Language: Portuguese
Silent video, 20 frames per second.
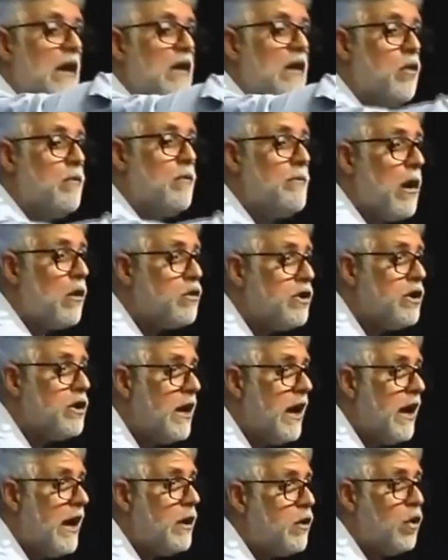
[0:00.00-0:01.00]
no meu
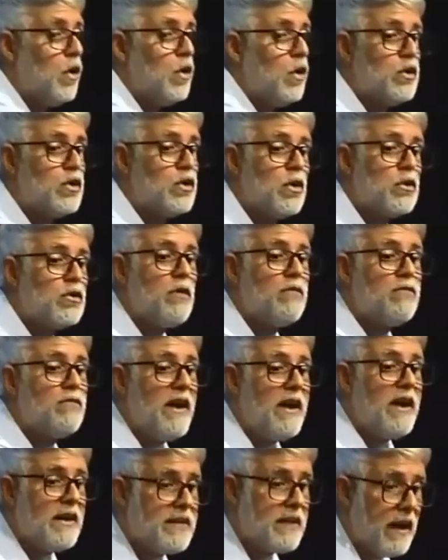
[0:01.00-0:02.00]
dinheiro o senhor só
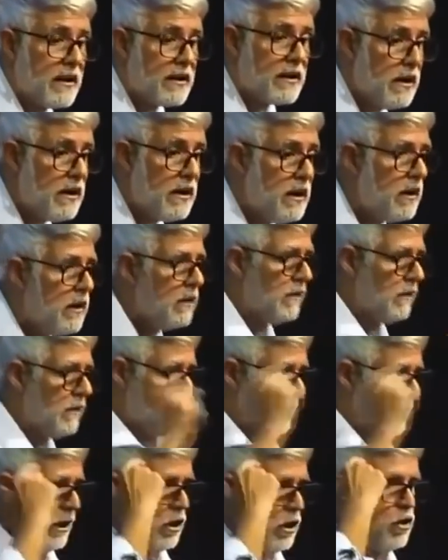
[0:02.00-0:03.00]
vai até aqui,
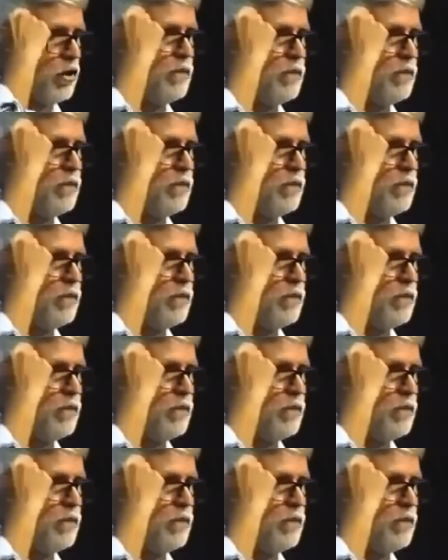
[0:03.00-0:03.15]
no